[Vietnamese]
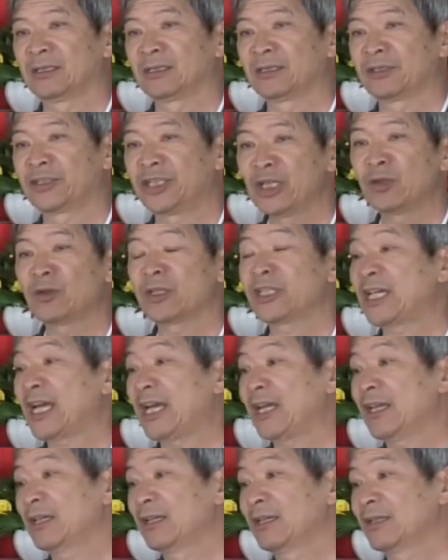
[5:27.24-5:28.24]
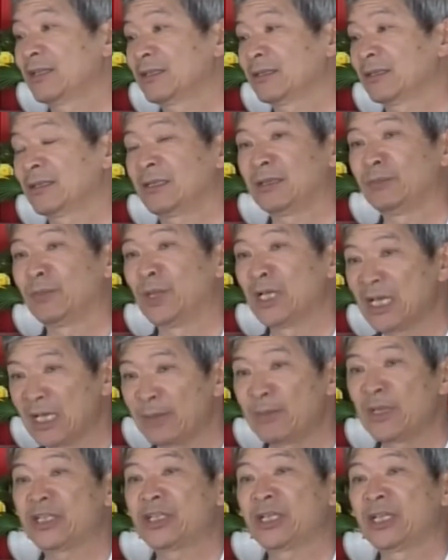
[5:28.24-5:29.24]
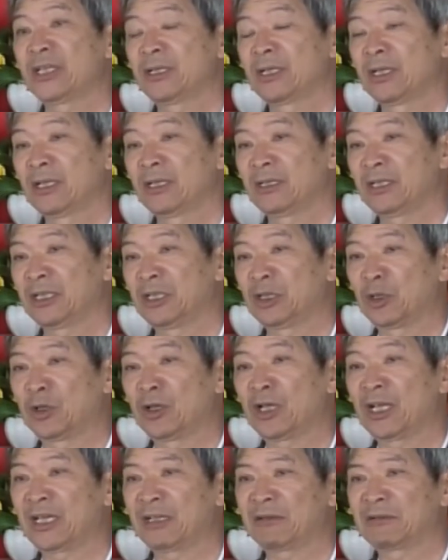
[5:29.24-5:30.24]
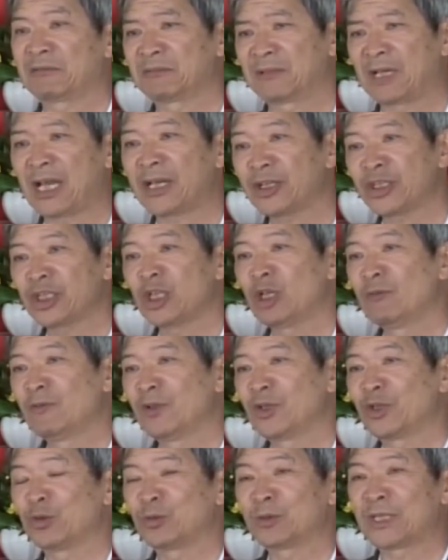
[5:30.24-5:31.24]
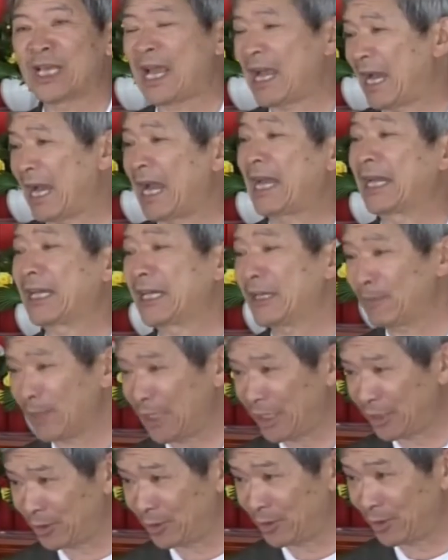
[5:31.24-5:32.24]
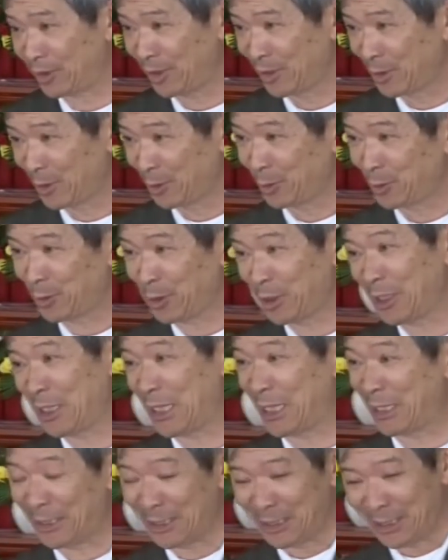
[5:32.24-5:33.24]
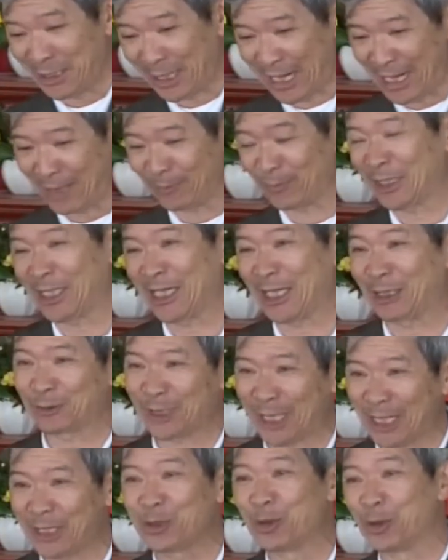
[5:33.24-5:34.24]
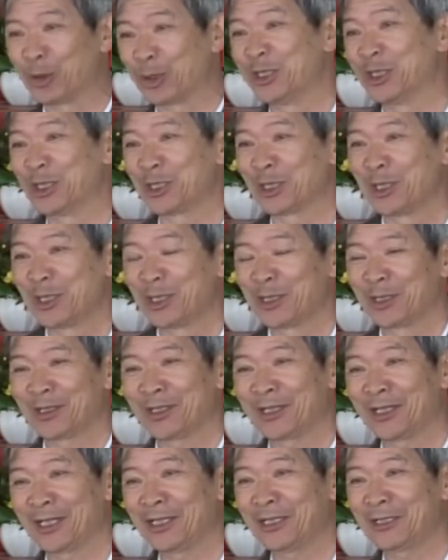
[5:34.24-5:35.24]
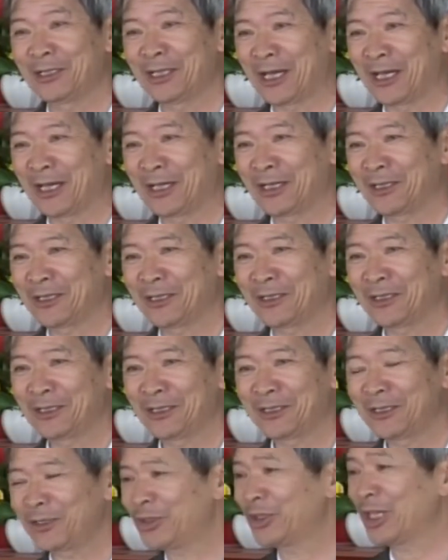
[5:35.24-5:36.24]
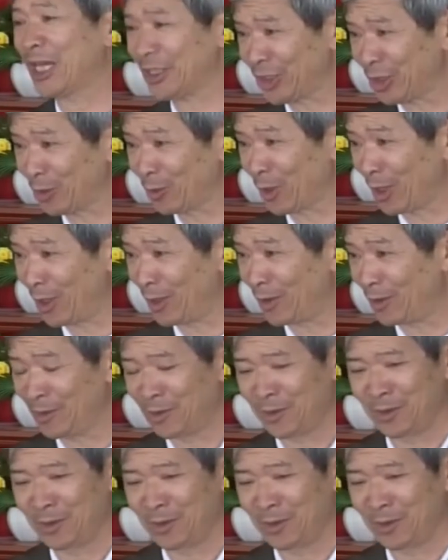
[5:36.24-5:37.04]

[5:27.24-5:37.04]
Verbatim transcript: sinh con trai thì mới là biết sinh thì nó lại ăn sâu vào chúng ta hàng ngàn năm nay rồi nên để làm thế nào thay đổi được cái cái cái, cái sự ăn sâu đó